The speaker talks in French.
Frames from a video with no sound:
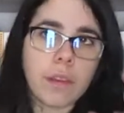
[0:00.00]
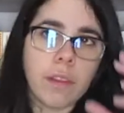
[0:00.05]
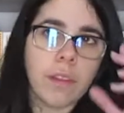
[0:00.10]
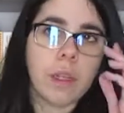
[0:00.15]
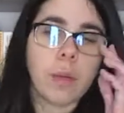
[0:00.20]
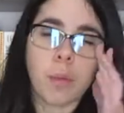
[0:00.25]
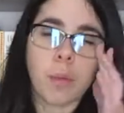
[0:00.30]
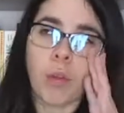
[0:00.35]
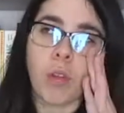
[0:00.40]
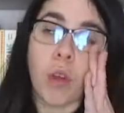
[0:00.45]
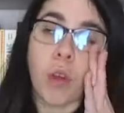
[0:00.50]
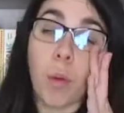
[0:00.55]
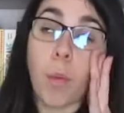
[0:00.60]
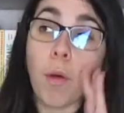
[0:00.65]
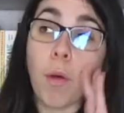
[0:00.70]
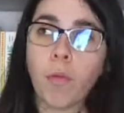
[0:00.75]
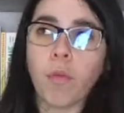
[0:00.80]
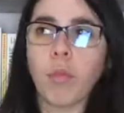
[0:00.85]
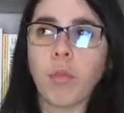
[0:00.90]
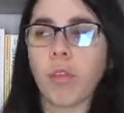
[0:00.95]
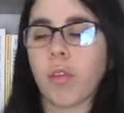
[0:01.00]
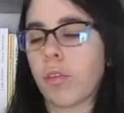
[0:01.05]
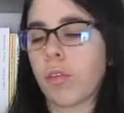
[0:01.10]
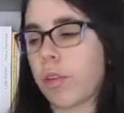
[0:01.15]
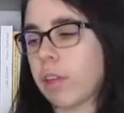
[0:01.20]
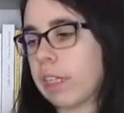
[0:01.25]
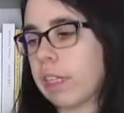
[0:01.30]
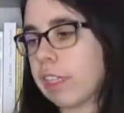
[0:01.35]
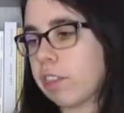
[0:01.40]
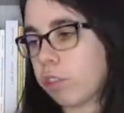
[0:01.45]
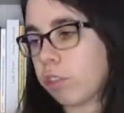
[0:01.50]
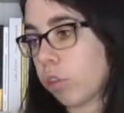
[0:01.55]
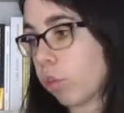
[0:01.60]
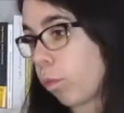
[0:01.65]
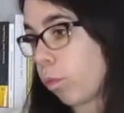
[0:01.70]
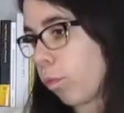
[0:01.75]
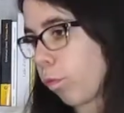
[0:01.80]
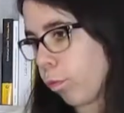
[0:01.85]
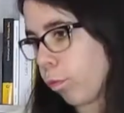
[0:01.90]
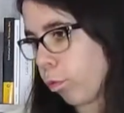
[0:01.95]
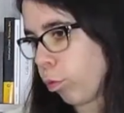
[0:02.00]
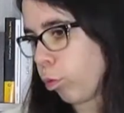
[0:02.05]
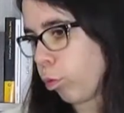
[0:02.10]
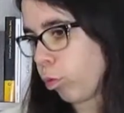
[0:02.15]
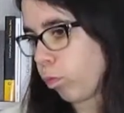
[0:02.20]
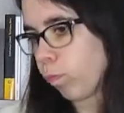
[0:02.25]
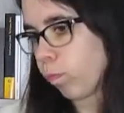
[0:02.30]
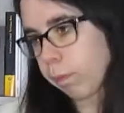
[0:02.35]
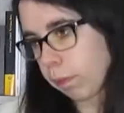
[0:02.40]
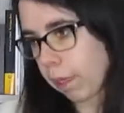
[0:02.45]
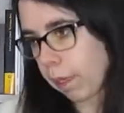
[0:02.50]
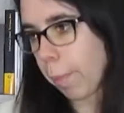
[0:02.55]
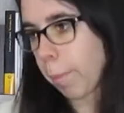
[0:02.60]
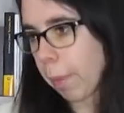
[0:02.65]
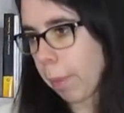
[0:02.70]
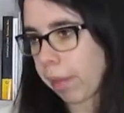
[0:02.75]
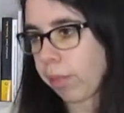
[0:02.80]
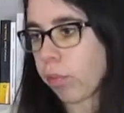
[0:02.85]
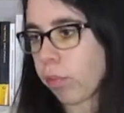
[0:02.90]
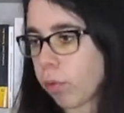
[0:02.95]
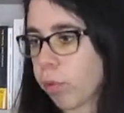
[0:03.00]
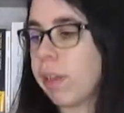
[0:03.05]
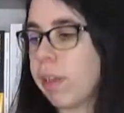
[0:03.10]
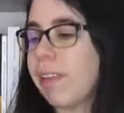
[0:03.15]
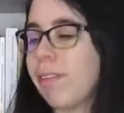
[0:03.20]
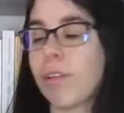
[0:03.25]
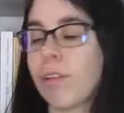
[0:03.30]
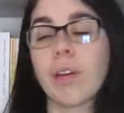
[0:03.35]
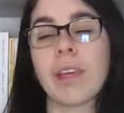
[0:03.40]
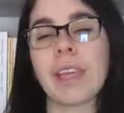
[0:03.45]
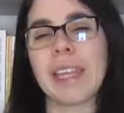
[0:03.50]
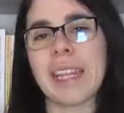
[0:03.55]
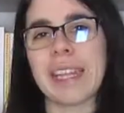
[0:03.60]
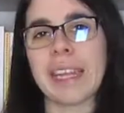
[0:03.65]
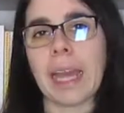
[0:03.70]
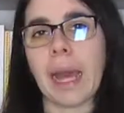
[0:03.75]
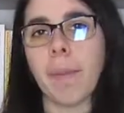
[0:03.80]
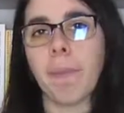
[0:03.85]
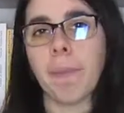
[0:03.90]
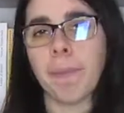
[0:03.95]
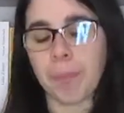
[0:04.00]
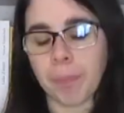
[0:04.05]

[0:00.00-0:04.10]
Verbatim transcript: ça dépend comment vous entendez les choses, la masse de livres qu'il y a.